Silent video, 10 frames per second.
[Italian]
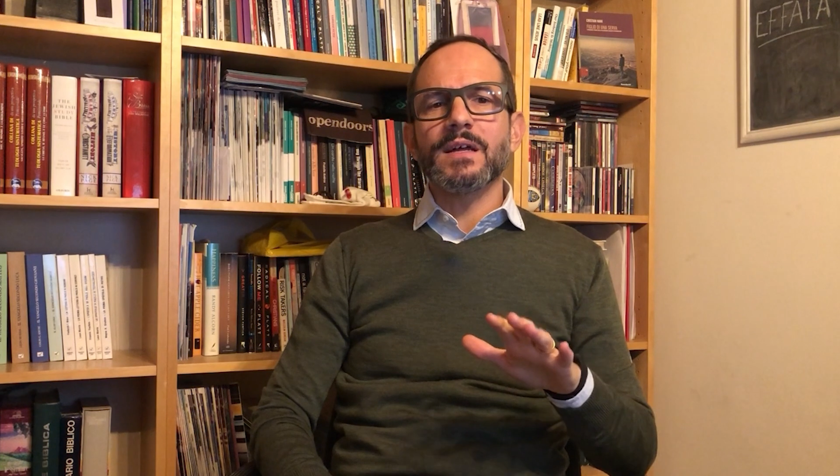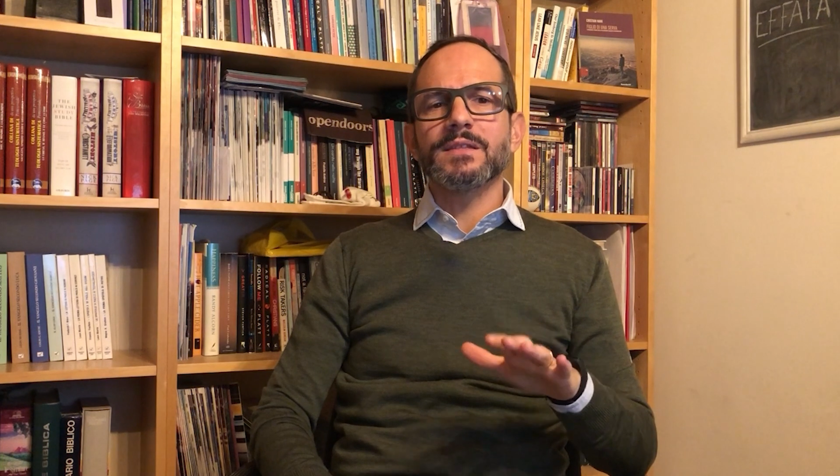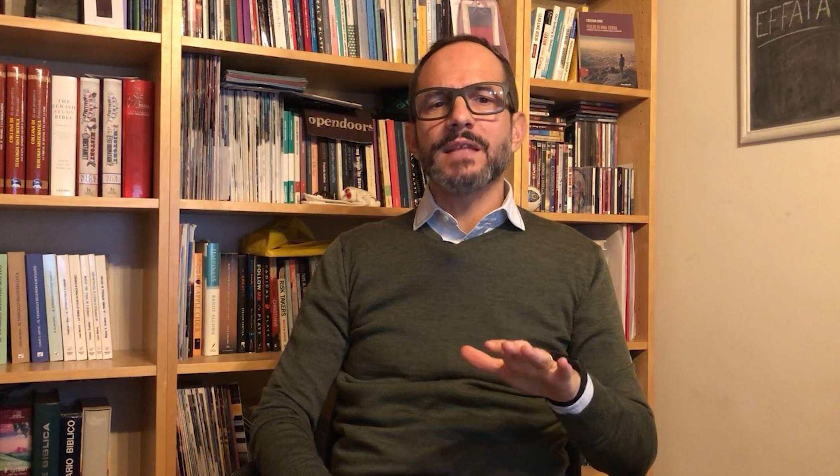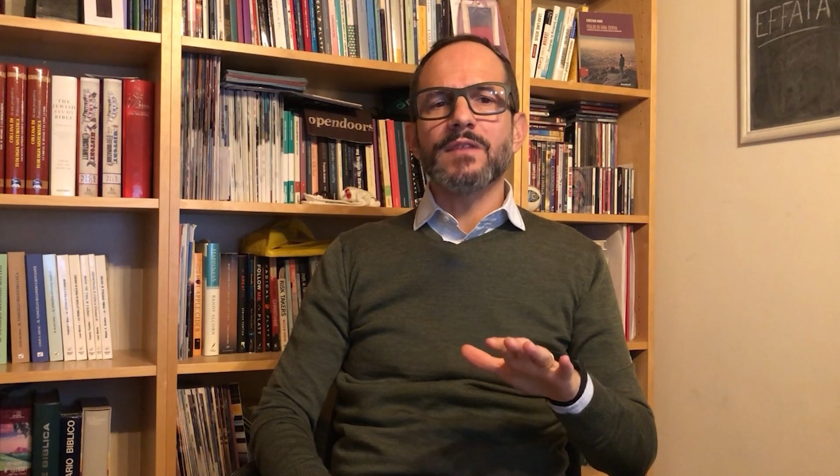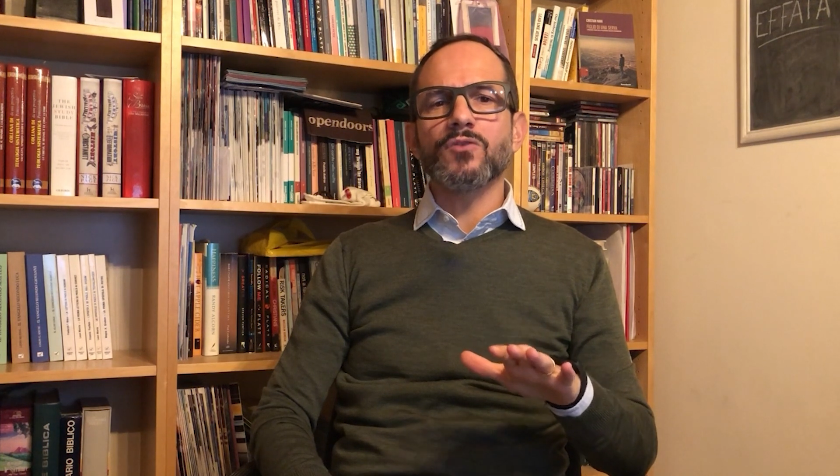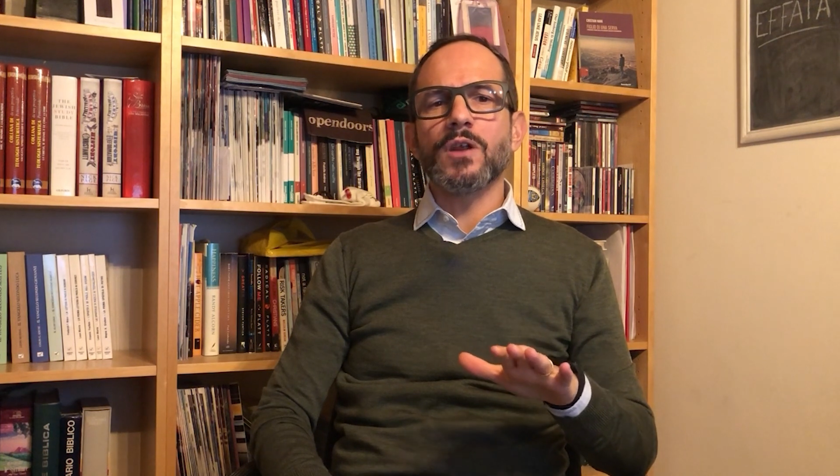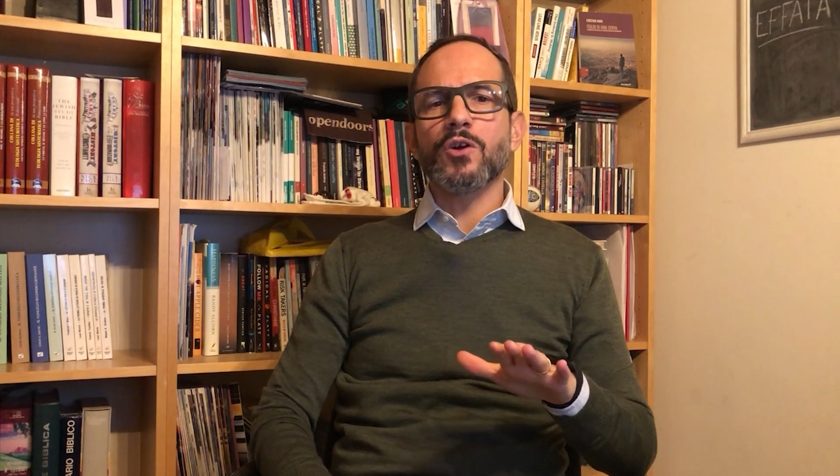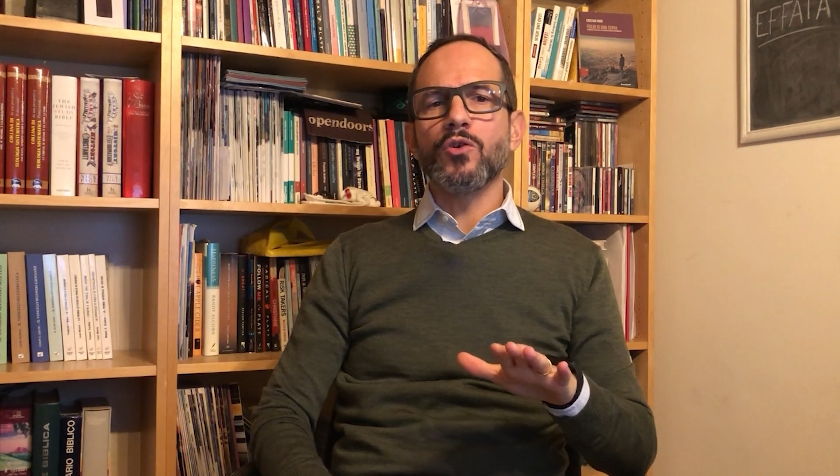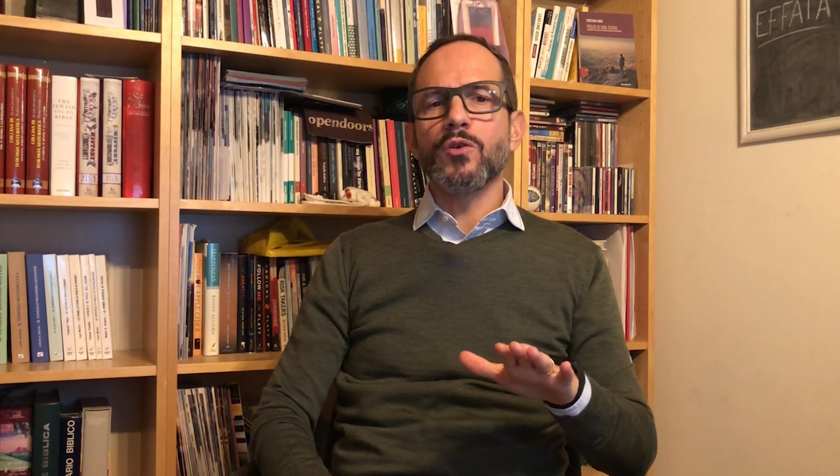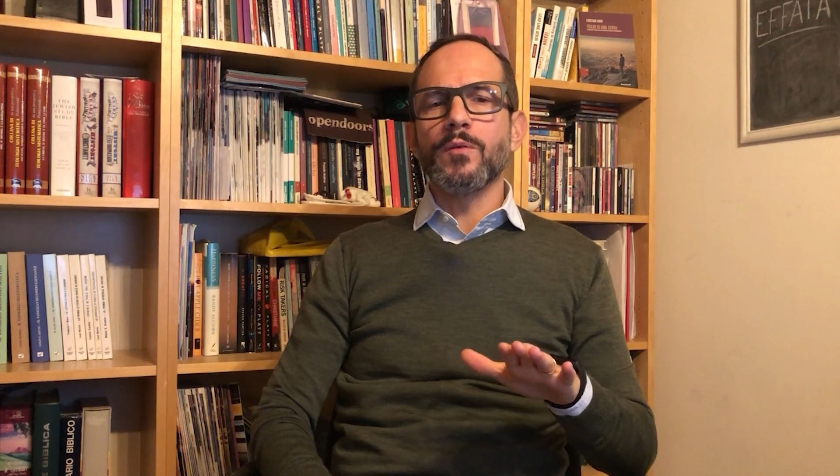dando la
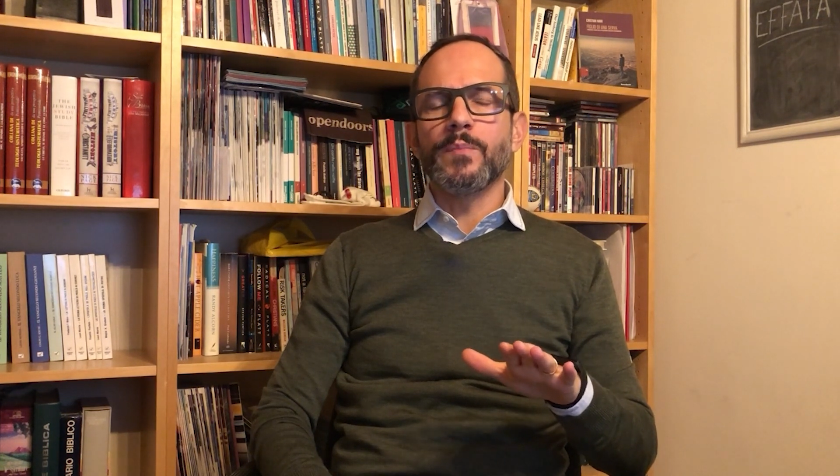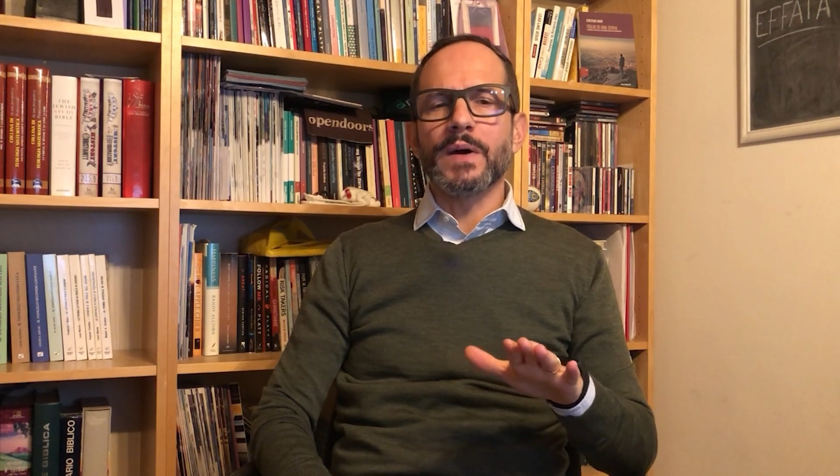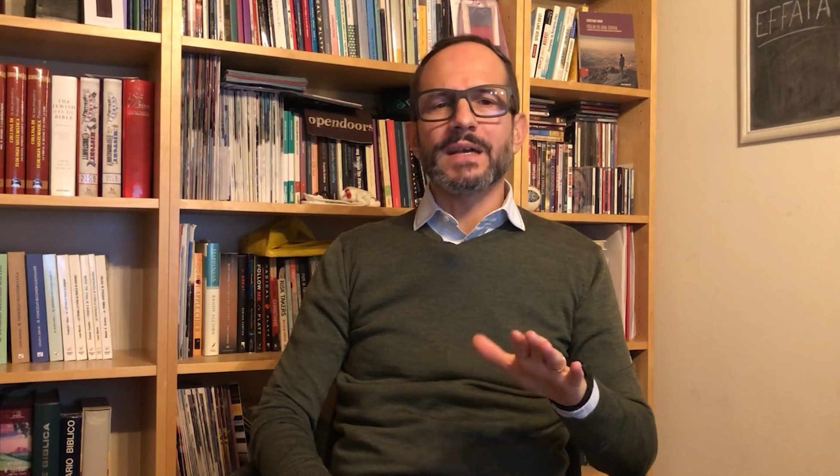colpa